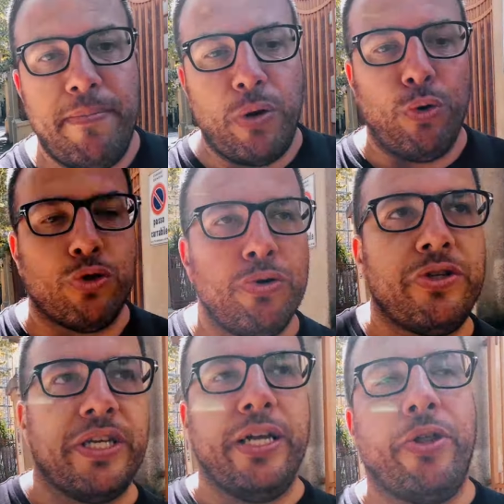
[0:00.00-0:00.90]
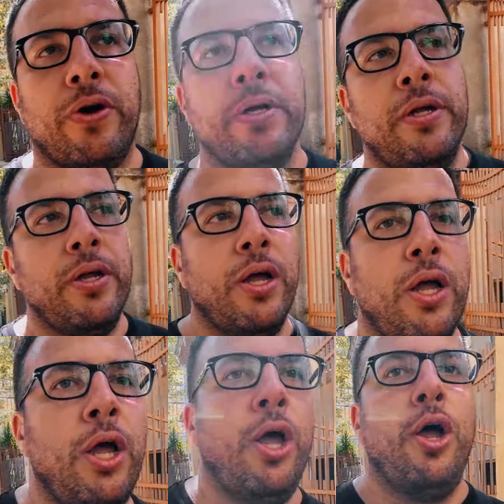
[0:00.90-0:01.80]
il menu sul sito
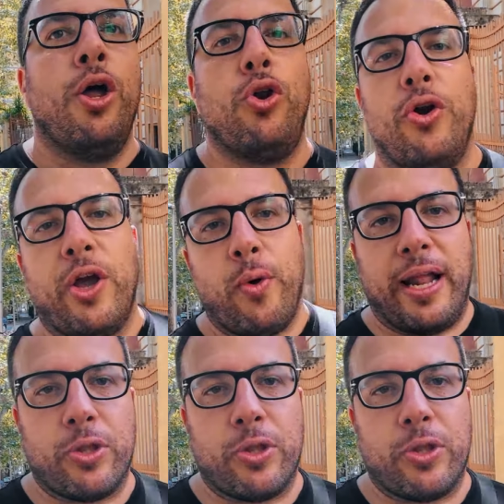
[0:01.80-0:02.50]
non è quella